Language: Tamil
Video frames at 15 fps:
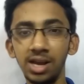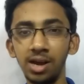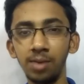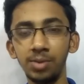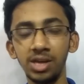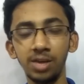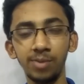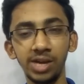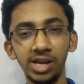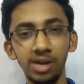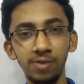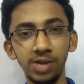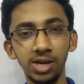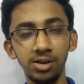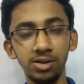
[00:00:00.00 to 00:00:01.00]
இல்லையா அப்படிங்கிற மாதிரி
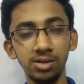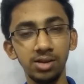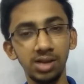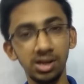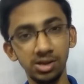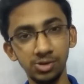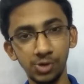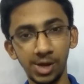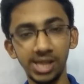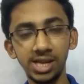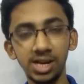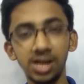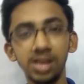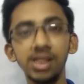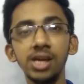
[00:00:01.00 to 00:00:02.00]
கேள்வி கேட்டுருந்தாங்க ஸோ
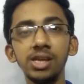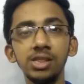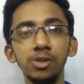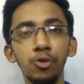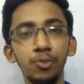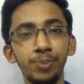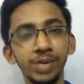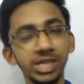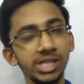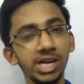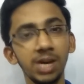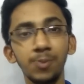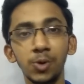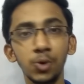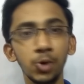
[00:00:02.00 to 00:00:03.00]
அதுக்கான தான் இந்த ஒரு
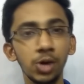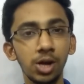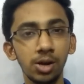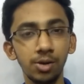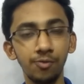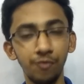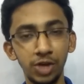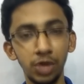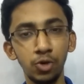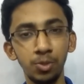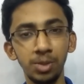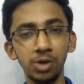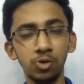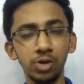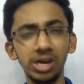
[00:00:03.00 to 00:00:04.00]
பிரத்யேகமான ஒரு
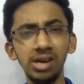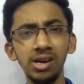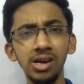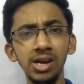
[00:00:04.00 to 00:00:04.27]
வீடியோவுமே கூட